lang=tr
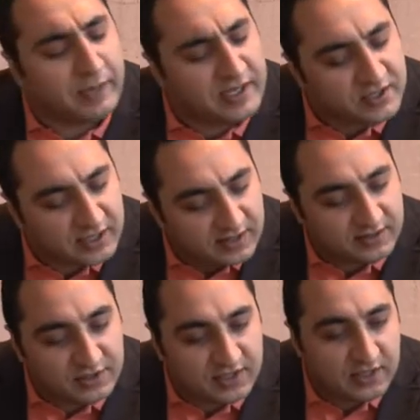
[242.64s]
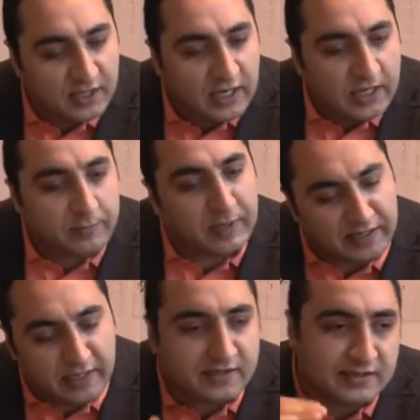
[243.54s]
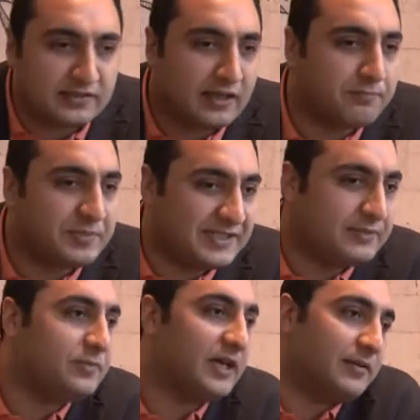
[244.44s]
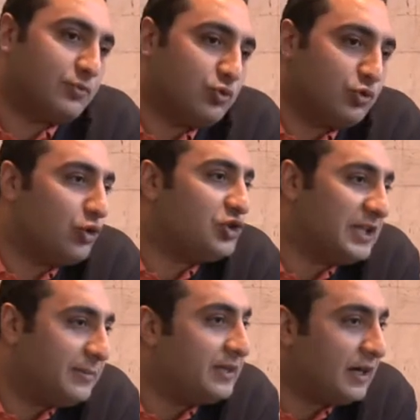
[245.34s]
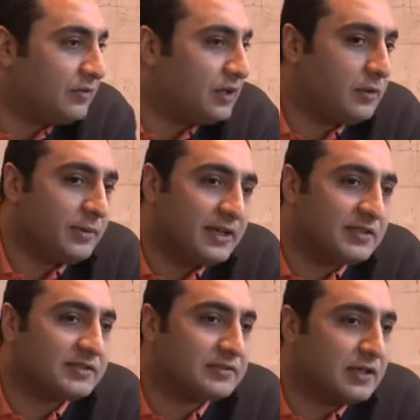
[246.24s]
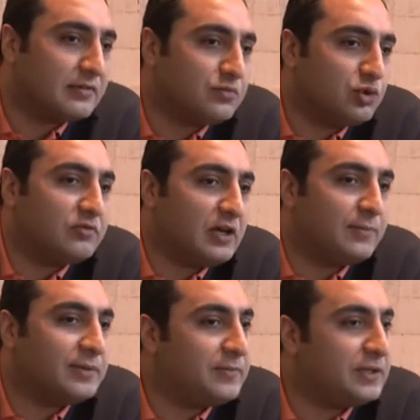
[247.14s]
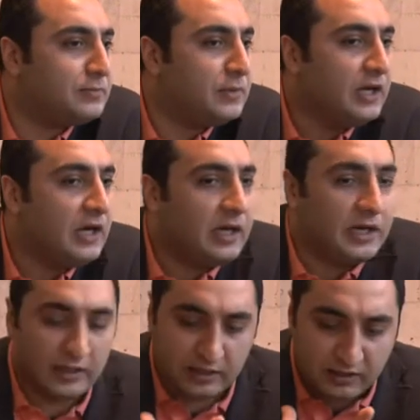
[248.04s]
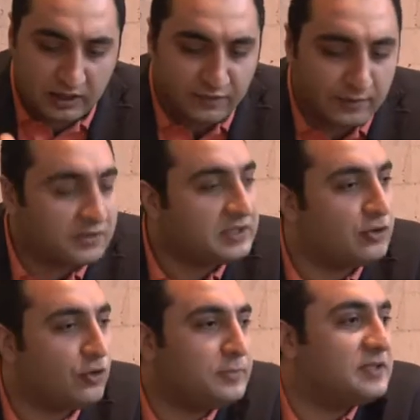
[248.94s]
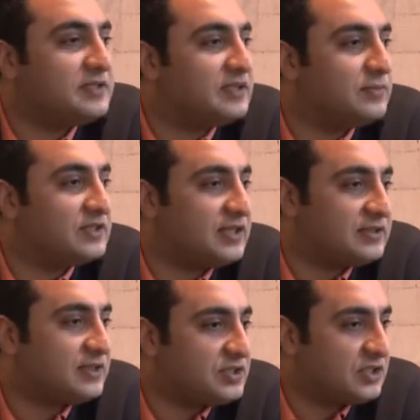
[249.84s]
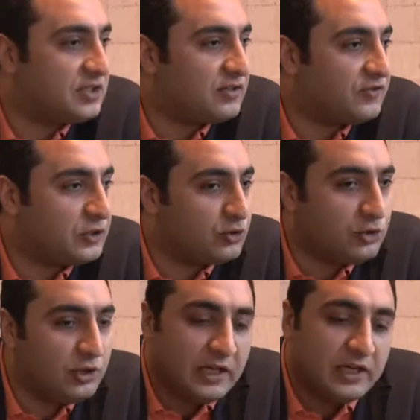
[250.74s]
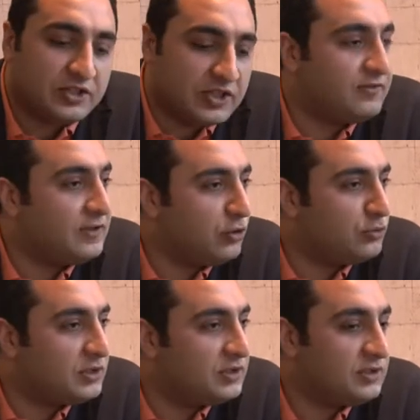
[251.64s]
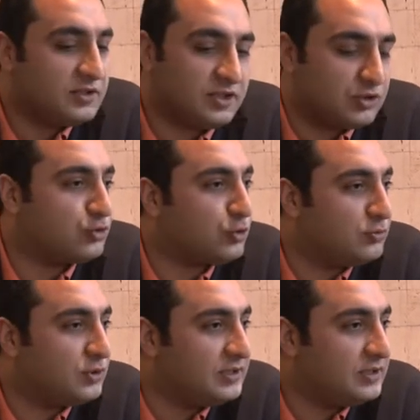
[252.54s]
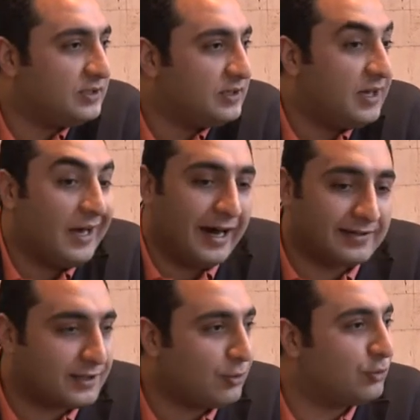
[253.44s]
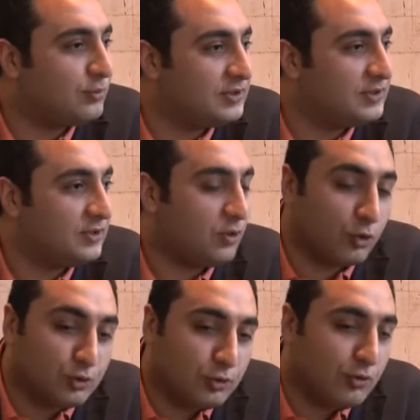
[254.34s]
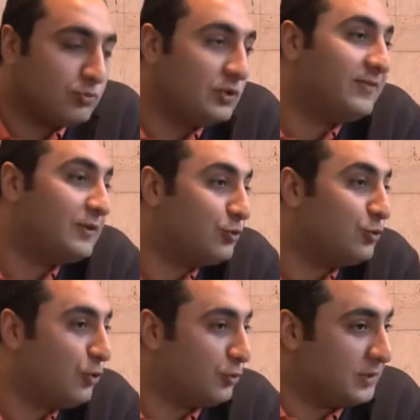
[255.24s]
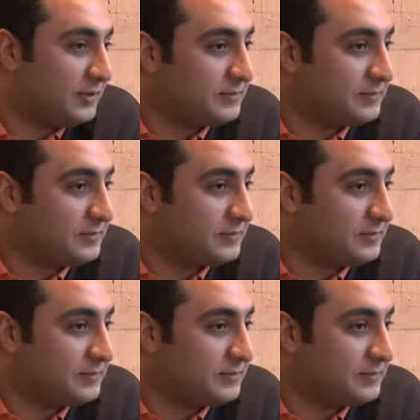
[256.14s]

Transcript: bence gazeteci en azından bizim yani bu göreceli bir kavram ama en azından Murat Abi de benim e, kafamdaki görmek istediğimiz gazeteci figürü cevval olmalı, cesur olmalı, atak olmalı, onurlu olmalı ve gururlu olmalı.